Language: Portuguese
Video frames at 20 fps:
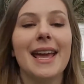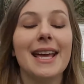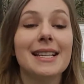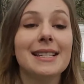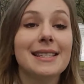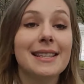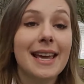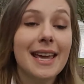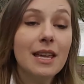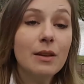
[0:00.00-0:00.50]

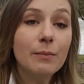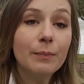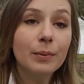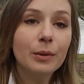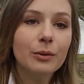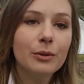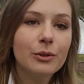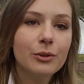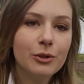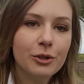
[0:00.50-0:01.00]

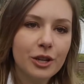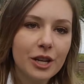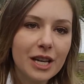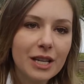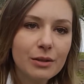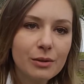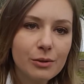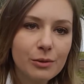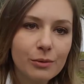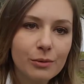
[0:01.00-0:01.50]
Exemplos
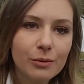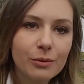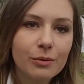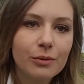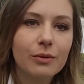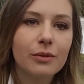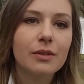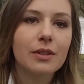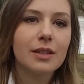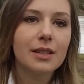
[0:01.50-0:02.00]

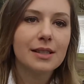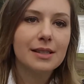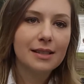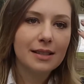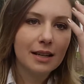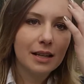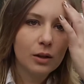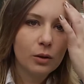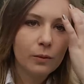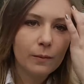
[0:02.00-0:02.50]
disso
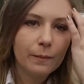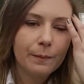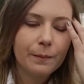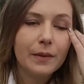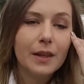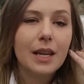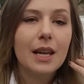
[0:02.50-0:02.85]
são: